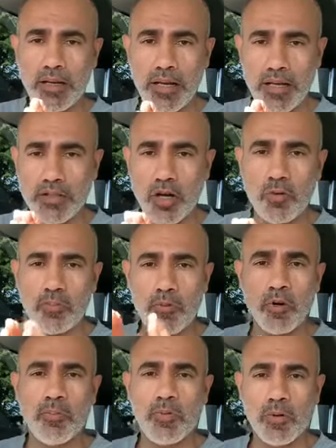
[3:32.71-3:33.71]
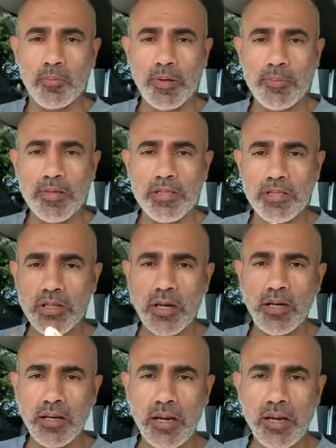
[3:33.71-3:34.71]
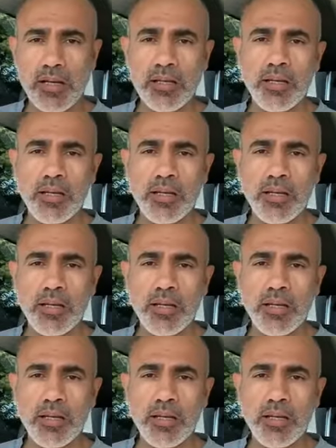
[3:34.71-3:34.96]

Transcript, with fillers: اجاوب يوم بيومه بس ان شاء الله